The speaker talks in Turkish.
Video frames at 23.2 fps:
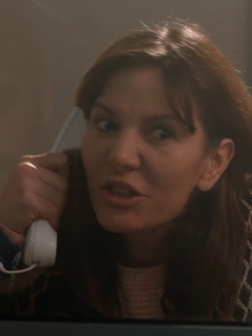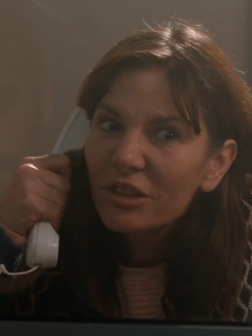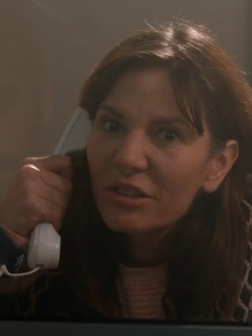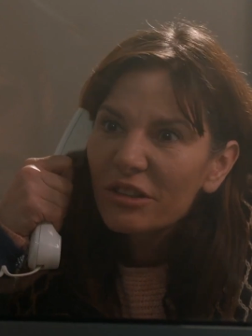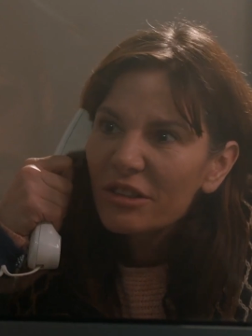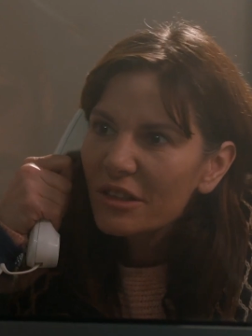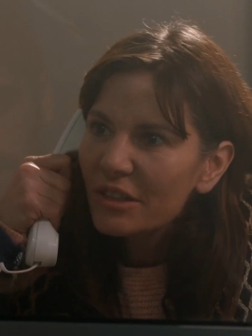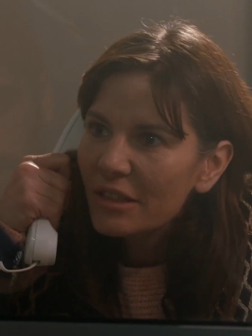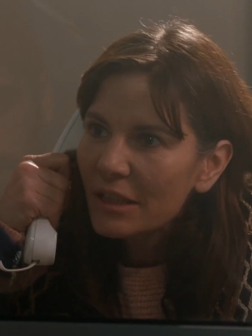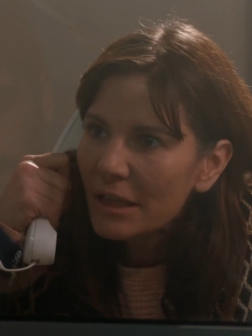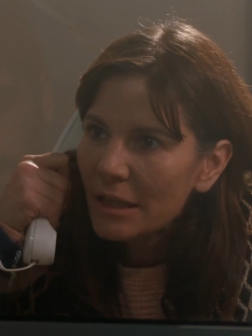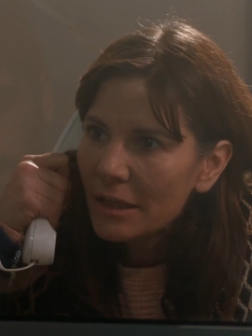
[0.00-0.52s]

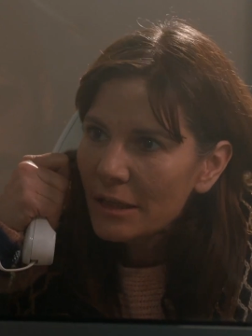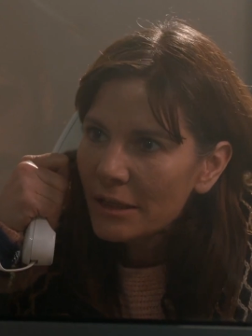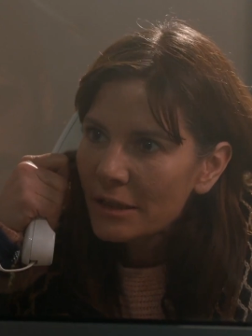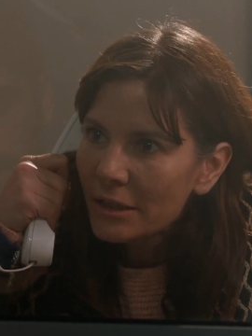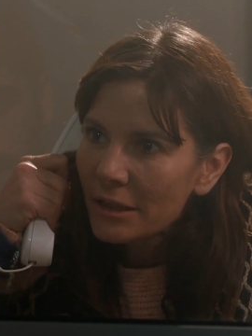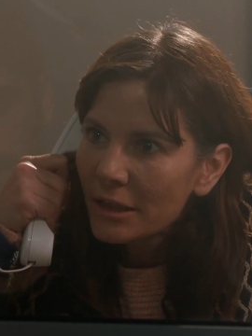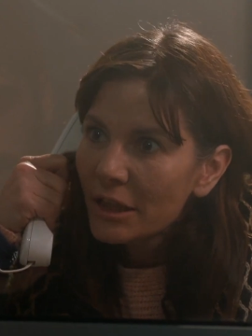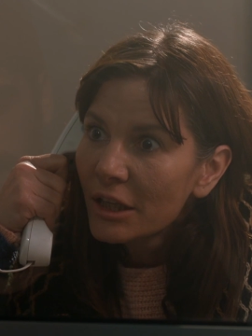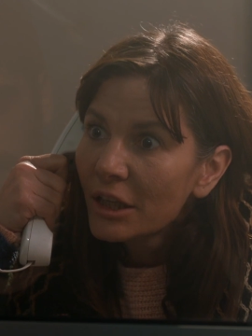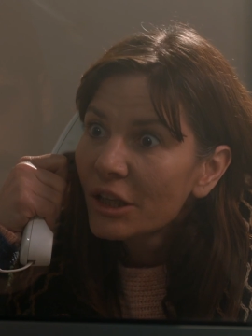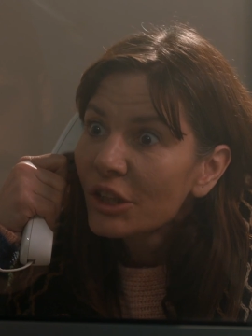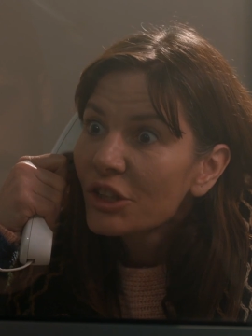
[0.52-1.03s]
cadısı da
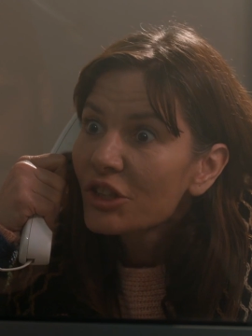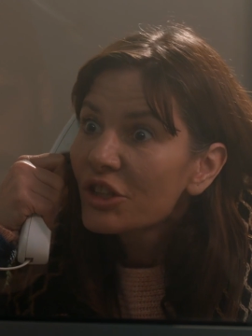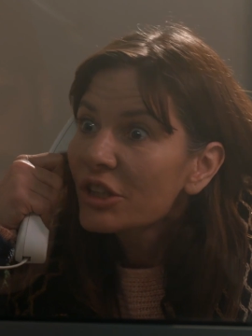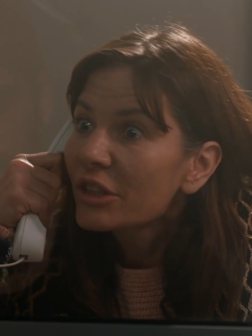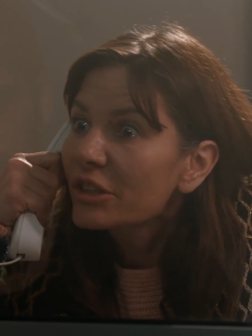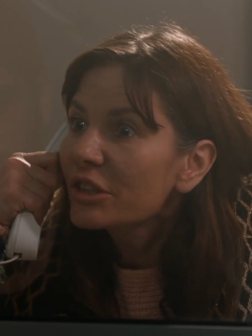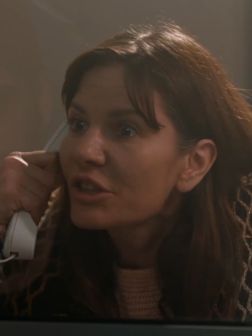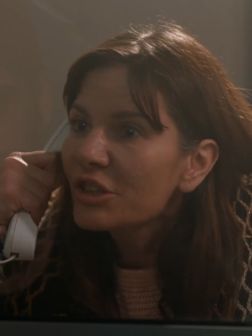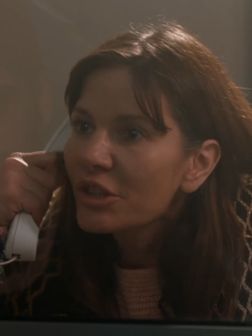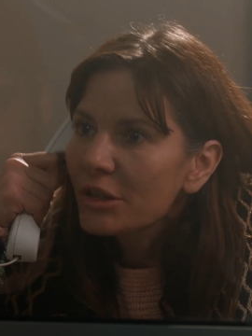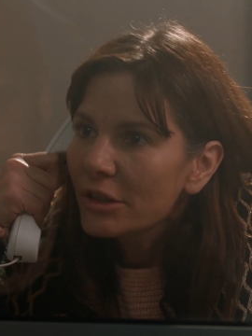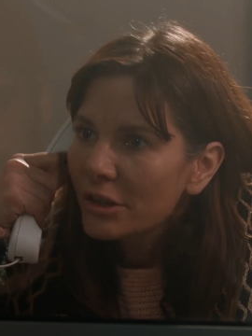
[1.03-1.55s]

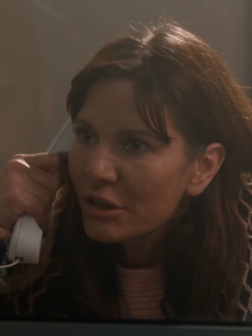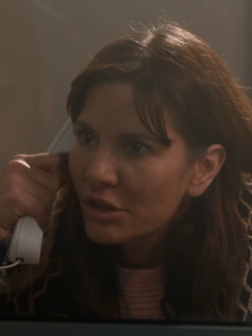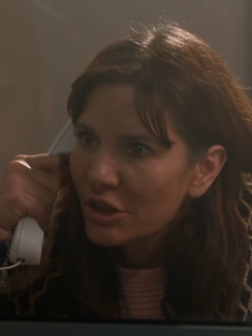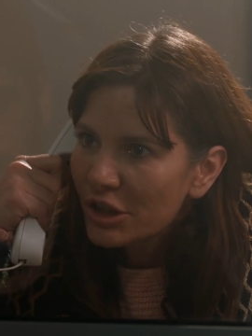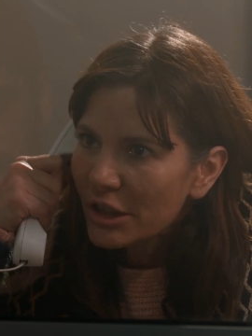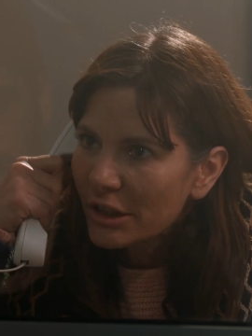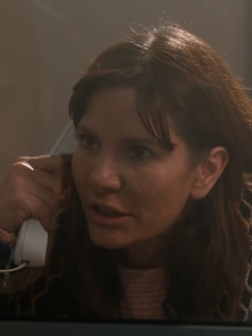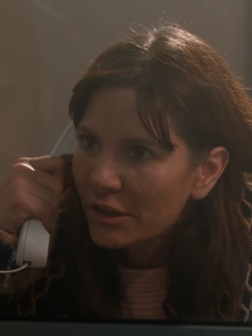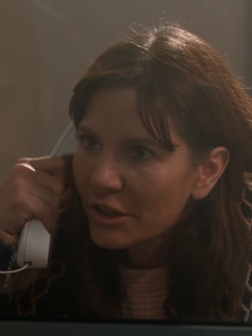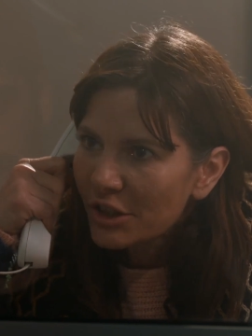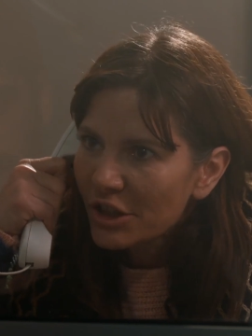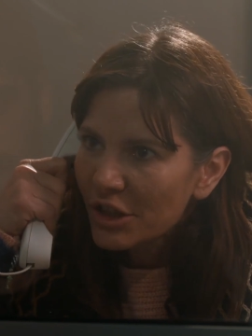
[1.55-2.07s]
çatır çatır
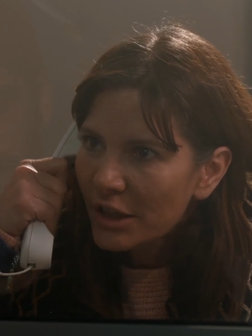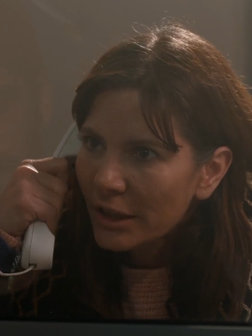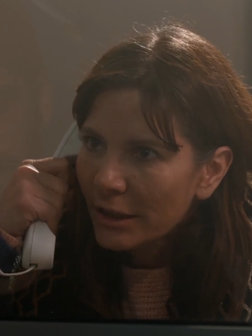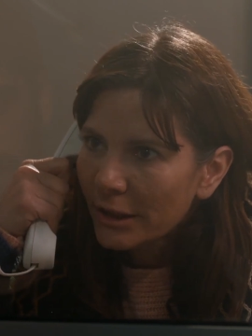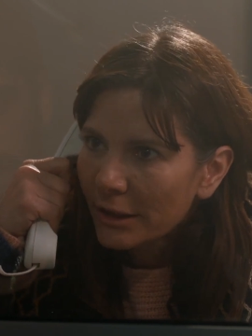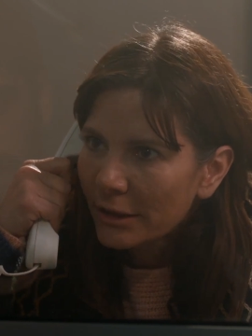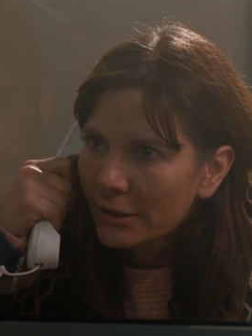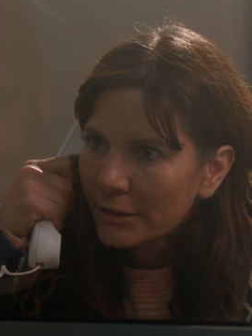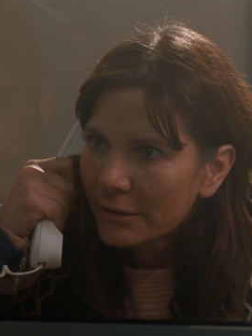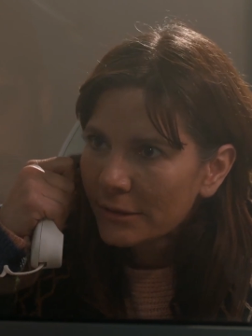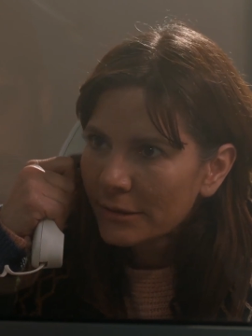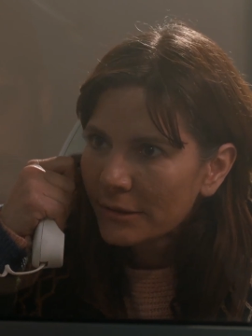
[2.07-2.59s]

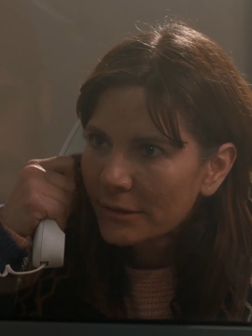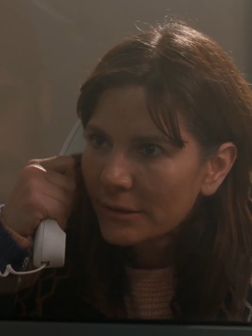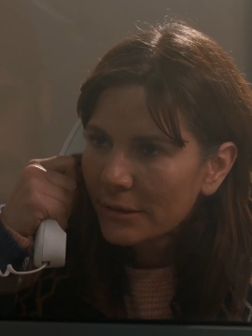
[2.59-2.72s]
çatlayacak.